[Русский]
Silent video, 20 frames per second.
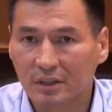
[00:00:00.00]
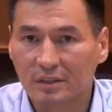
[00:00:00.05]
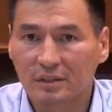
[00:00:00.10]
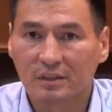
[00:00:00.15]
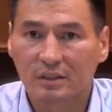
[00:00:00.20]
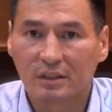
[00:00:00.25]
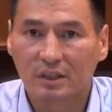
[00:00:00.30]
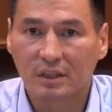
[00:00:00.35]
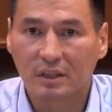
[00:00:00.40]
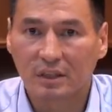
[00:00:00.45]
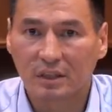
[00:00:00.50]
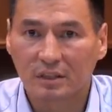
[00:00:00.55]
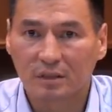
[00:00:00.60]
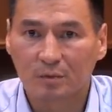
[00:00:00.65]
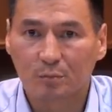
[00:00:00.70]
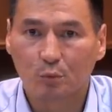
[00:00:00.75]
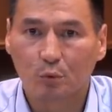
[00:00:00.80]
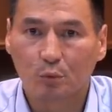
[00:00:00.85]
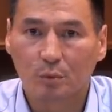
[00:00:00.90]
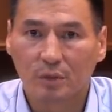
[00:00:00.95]
Элисты, и
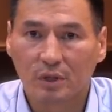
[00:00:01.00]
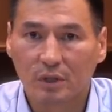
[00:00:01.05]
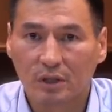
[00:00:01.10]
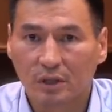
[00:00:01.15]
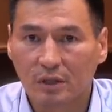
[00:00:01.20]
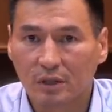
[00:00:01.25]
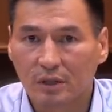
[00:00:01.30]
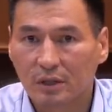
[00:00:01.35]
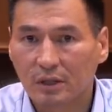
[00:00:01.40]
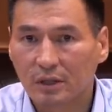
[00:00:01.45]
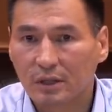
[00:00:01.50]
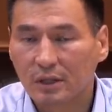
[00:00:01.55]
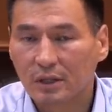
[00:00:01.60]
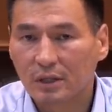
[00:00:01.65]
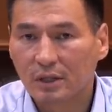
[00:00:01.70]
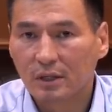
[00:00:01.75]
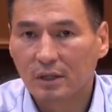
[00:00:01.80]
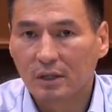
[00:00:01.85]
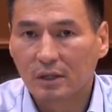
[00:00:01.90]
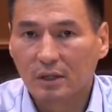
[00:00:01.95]
республики.
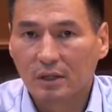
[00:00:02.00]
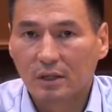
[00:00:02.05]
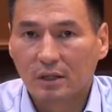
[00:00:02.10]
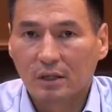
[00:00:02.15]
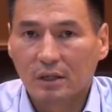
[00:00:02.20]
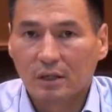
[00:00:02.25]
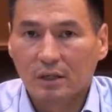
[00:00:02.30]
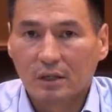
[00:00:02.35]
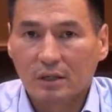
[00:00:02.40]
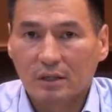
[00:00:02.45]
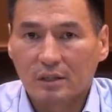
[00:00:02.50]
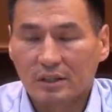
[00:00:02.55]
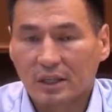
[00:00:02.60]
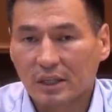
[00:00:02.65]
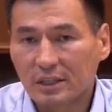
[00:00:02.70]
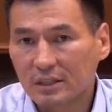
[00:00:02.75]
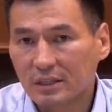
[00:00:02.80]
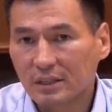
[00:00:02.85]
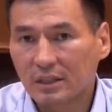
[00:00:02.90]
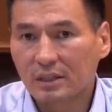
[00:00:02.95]

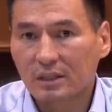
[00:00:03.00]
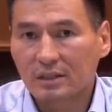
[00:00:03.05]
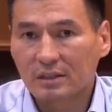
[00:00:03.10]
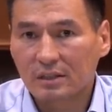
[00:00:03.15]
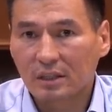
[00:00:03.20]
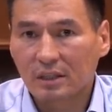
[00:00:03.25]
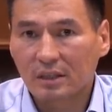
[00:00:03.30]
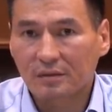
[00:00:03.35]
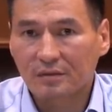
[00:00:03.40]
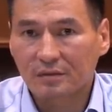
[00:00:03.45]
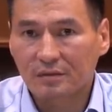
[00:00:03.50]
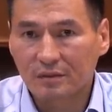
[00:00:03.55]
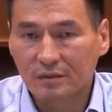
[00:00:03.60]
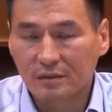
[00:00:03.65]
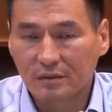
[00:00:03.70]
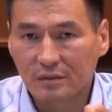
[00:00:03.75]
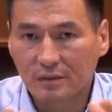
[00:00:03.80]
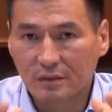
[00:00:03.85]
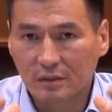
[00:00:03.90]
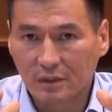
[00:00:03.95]
Кстати, Элиста,
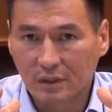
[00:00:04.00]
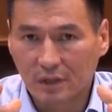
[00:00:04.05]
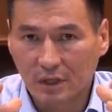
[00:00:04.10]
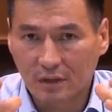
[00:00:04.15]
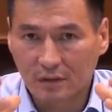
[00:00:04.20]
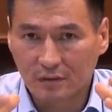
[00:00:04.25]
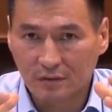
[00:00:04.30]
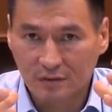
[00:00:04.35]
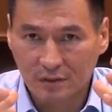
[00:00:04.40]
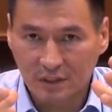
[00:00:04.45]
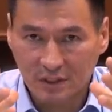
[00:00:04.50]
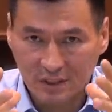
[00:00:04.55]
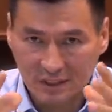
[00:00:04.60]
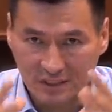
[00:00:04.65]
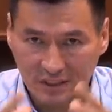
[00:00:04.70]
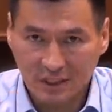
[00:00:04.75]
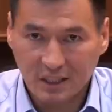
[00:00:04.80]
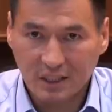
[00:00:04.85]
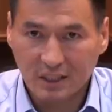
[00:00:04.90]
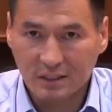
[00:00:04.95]
как вы
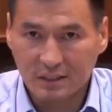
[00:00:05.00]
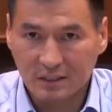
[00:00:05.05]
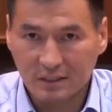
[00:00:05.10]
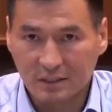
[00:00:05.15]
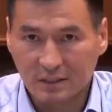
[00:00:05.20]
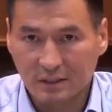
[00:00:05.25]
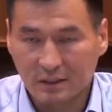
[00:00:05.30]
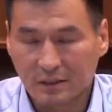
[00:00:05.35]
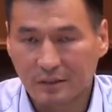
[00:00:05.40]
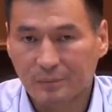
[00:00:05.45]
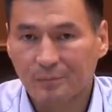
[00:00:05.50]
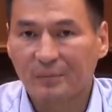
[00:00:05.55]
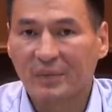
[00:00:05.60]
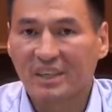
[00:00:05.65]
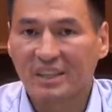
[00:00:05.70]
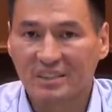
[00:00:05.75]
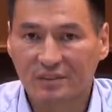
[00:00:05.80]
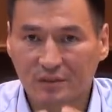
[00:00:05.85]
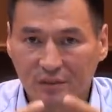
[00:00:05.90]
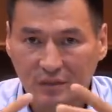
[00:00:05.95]
знаете,
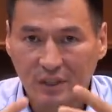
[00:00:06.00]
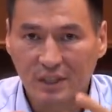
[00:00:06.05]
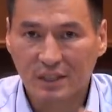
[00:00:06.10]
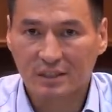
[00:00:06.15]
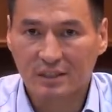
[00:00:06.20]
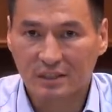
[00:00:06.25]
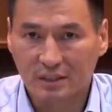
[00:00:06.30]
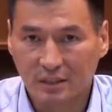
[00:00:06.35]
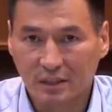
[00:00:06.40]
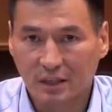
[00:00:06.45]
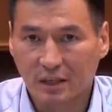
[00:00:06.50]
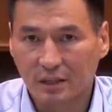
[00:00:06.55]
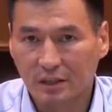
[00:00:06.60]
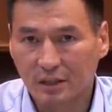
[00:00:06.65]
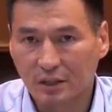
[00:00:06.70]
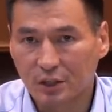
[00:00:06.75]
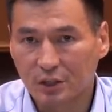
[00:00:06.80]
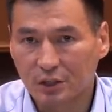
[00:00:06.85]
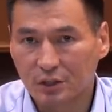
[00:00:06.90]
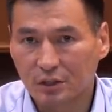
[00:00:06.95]
развивается
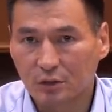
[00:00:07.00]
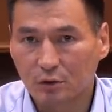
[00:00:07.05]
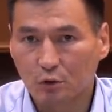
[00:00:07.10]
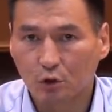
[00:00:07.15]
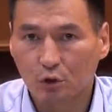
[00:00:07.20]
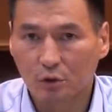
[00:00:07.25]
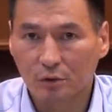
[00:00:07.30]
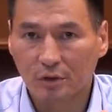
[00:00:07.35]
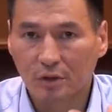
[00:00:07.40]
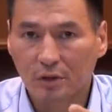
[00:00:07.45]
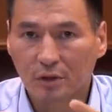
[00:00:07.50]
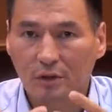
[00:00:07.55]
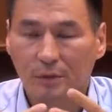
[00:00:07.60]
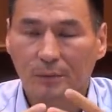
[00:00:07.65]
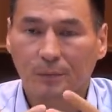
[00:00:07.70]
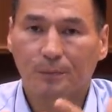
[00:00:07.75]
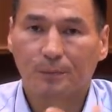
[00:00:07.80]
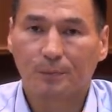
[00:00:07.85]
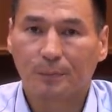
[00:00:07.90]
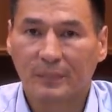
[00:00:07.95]
хаотично. Тот
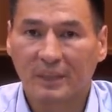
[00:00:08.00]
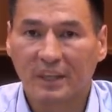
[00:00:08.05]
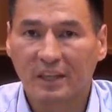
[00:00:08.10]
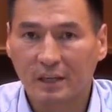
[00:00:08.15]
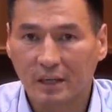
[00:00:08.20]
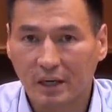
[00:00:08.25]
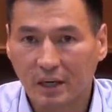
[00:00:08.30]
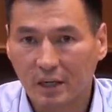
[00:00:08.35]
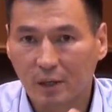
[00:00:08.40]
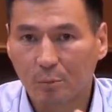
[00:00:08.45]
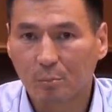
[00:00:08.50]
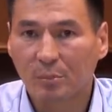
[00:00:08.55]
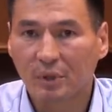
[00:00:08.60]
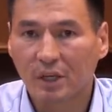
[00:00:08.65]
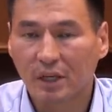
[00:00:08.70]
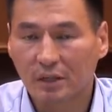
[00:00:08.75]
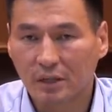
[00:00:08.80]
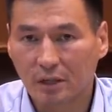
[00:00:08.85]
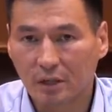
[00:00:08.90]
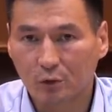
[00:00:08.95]
генеральный
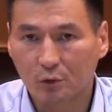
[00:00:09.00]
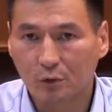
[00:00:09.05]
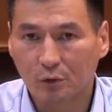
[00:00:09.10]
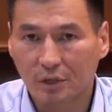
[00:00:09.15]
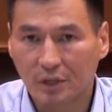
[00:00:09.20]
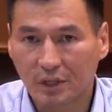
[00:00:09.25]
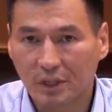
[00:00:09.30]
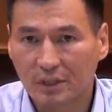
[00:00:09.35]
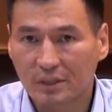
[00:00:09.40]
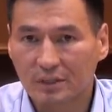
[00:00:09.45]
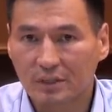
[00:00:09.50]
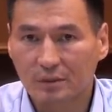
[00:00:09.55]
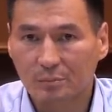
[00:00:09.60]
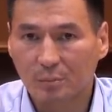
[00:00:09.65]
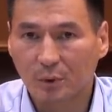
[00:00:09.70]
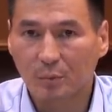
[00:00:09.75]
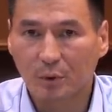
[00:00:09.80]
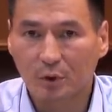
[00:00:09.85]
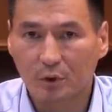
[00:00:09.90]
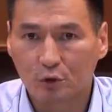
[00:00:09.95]
план, который есть,
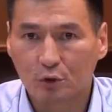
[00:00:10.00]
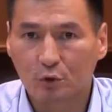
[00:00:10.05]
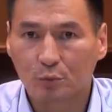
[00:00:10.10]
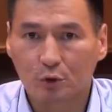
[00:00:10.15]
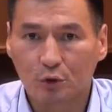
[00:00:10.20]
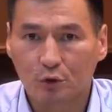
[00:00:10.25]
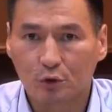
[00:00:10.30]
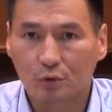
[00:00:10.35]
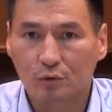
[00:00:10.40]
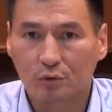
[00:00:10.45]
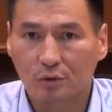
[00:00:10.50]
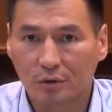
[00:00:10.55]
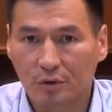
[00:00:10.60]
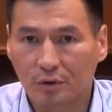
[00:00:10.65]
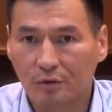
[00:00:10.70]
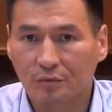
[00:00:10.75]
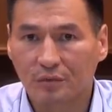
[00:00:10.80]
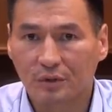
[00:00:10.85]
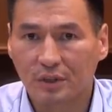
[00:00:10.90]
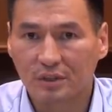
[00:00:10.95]
по большому счету,
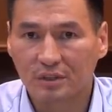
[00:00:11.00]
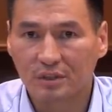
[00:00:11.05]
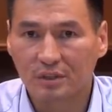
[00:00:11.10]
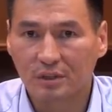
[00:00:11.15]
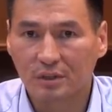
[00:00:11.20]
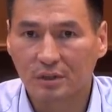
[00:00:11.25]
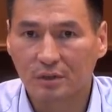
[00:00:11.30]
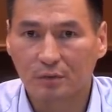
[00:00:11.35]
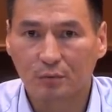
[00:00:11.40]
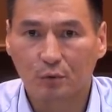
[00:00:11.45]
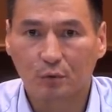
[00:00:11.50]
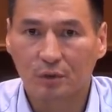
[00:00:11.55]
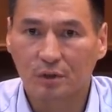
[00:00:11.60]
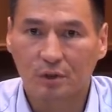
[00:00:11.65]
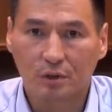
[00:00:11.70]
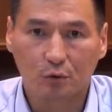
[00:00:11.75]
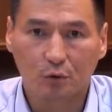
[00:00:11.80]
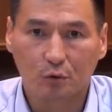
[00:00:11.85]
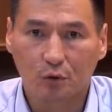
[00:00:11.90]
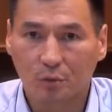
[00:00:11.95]
это фикция. Его
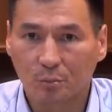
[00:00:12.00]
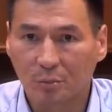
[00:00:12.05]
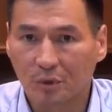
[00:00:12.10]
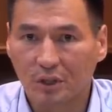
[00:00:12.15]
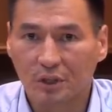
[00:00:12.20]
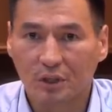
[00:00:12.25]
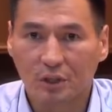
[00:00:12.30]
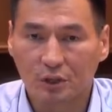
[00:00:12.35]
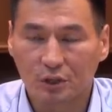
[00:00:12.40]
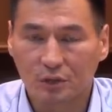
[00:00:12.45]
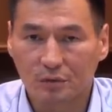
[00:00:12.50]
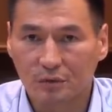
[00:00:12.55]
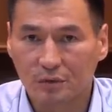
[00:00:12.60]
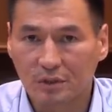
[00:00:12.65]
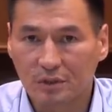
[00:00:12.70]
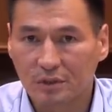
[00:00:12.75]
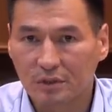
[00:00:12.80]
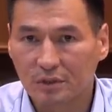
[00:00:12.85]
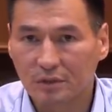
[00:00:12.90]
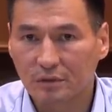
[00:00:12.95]
никто не
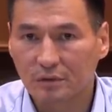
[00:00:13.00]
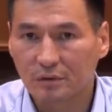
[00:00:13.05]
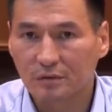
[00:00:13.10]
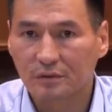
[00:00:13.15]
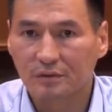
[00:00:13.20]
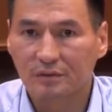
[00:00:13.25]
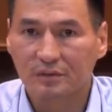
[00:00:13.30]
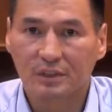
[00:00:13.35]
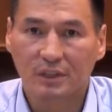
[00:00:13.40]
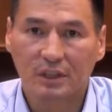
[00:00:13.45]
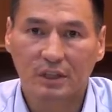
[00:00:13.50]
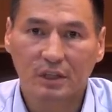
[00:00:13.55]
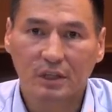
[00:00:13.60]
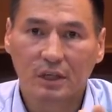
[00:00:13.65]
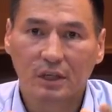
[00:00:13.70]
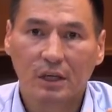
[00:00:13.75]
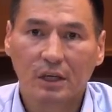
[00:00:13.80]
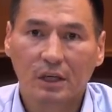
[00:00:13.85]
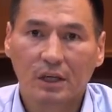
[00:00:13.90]
придерживается. Вся